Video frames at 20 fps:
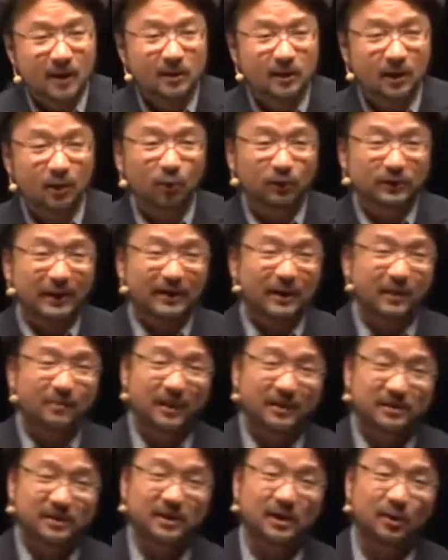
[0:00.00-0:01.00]
那我太太
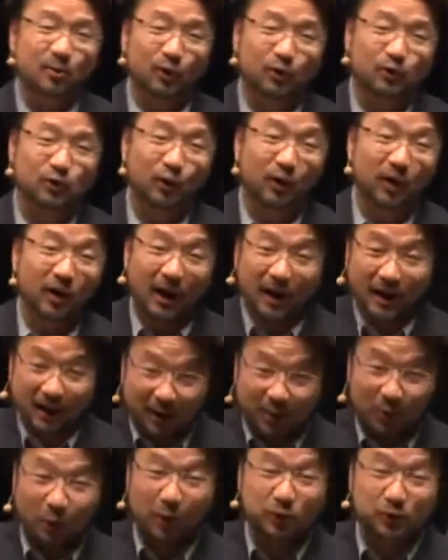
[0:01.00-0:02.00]
每次跟我说：“哎呀，
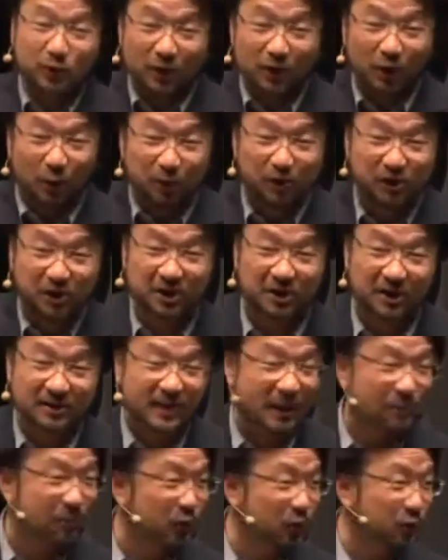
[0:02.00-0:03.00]
回去要油漆了，
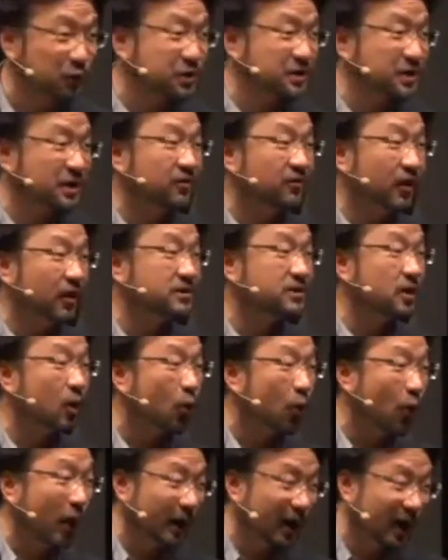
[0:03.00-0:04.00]
再不油漆这个房子要
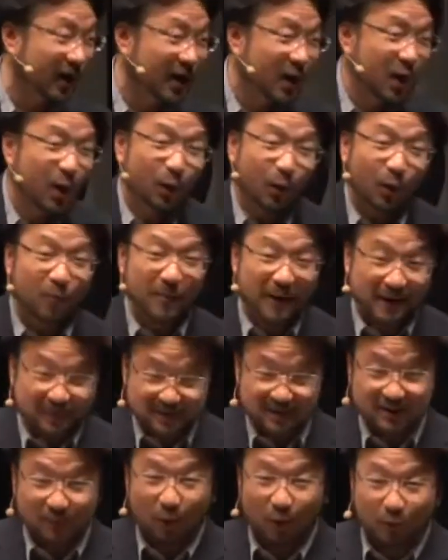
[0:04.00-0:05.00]
坏了。”我每
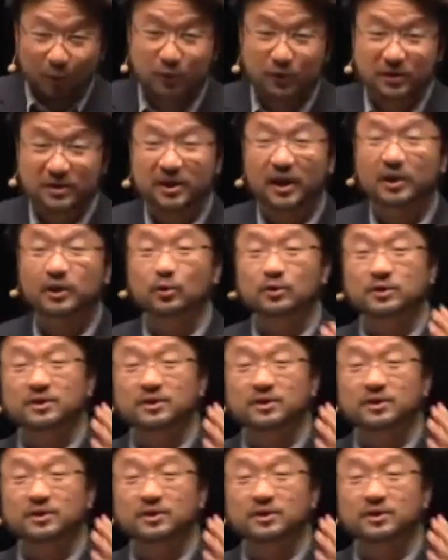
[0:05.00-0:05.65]
次回去之前都